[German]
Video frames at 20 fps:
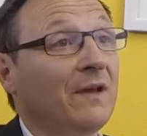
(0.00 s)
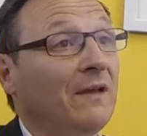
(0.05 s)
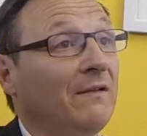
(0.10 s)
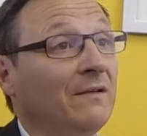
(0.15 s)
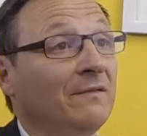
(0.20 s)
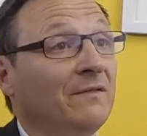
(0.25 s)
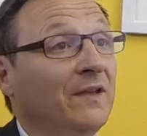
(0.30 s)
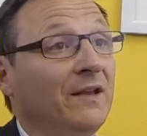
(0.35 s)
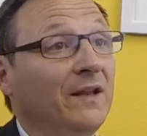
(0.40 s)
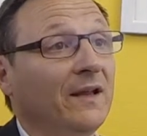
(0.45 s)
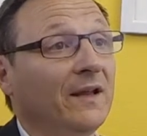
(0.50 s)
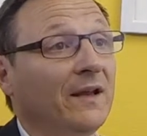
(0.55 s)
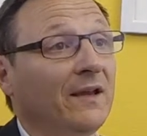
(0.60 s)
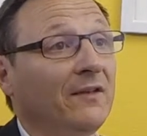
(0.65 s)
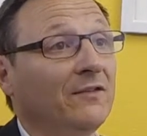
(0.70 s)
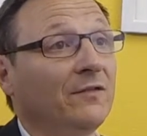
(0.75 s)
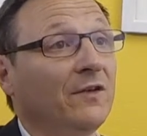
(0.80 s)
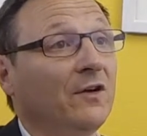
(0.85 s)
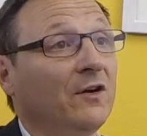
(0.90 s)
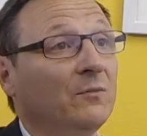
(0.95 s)
kann, wenn ich
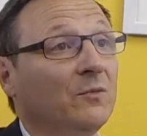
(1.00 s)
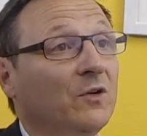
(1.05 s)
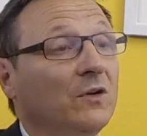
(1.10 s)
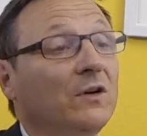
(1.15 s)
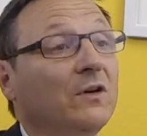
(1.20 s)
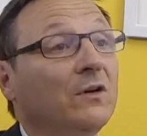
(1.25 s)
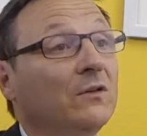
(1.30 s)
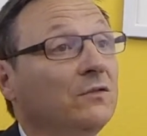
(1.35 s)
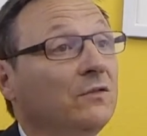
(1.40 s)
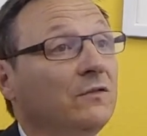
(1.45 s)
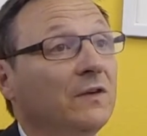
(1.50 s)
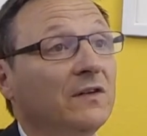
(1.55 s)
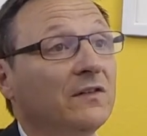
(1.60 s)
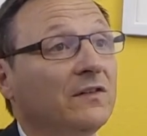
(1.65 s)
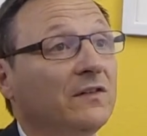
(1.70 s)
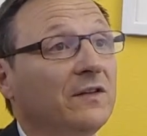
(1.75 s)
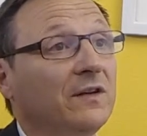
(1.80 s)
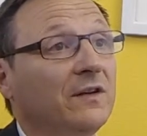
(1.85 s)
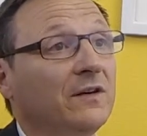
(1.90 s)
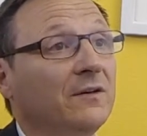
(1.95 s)
kein warmes und kaltes
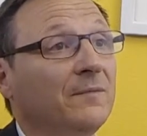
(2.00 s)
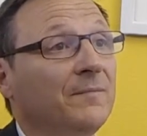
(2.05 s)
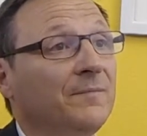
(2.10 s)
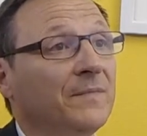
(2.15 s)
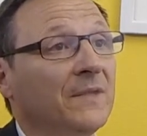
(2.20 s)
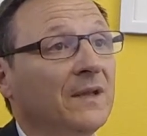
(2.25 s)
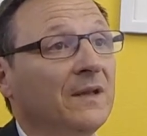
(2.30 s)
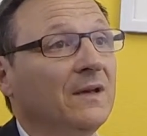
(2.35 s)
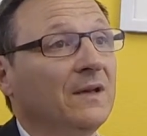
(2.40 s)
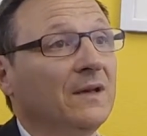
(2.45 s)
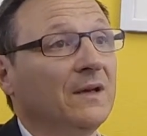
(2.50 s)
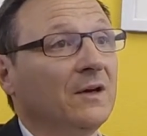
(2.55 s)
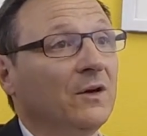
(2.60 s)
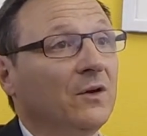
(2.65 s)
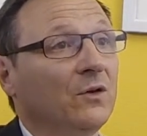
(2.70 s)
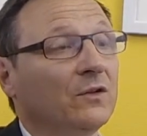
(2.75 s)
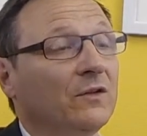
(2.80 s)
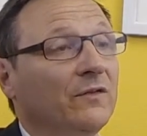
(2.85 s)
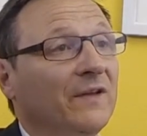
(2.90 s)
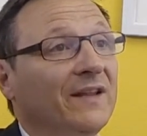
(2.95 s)
Wasser habe
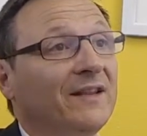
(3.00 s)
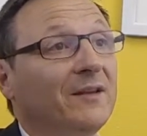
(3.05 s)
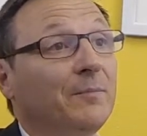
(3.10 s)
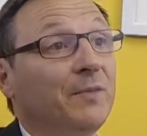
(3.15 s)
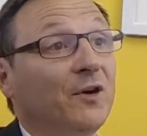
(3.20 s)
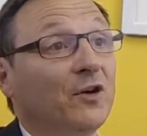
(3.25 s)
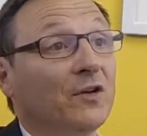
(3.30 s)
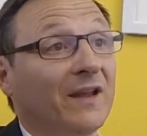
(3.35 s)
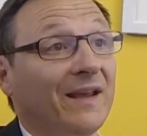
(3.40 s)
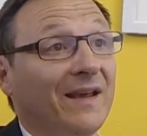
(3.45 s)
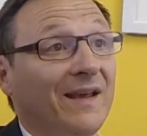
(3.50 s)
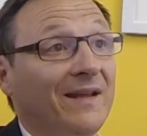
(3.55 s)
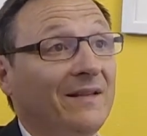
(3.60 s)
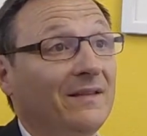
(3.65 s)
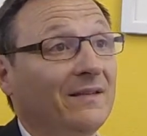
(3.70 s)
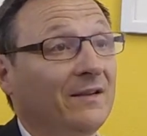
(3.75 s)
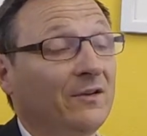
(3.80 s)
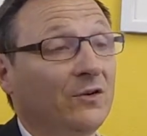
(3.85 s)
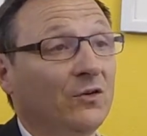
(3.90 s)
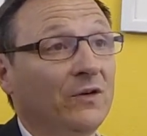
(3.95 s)
oder wenn der
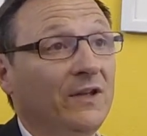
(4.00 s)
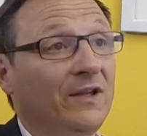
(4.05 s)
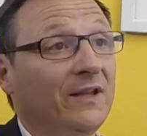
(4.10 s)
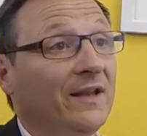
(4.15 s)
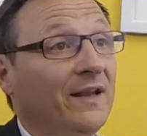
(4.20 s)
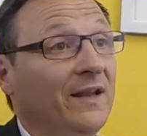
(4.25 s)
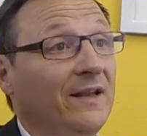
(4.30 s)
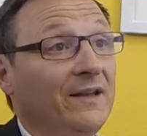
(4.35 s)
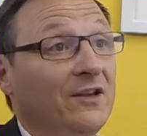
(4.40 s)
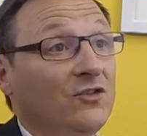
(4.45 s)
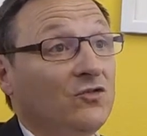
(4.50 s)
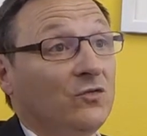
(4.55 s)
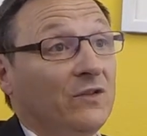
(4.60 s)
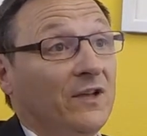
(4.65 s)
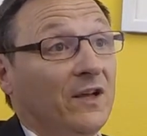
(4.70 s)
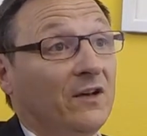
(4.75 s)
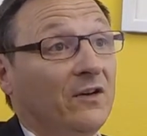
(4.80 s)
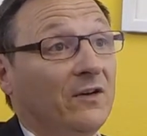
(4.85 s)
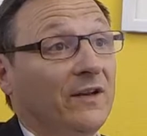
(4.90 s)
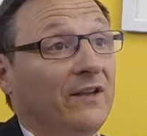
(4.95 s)
Parkett noch nicht drin ist und
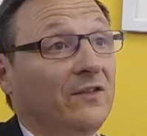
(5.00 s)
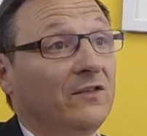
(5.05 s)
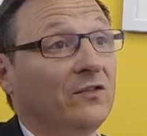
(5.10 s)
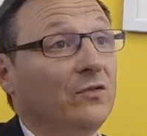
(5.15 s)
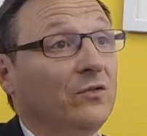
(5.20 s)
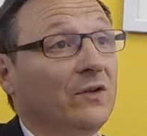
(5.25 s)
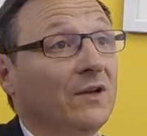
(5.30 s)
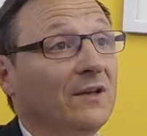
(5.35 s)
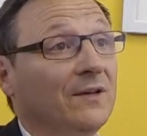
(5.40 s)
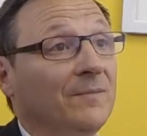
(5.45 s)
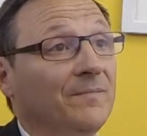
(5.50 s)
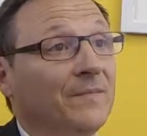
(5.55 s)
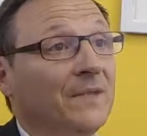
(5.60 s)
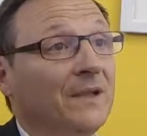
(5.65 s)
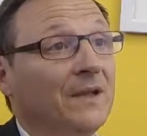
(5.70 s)
ich kann nicht zügeln kann.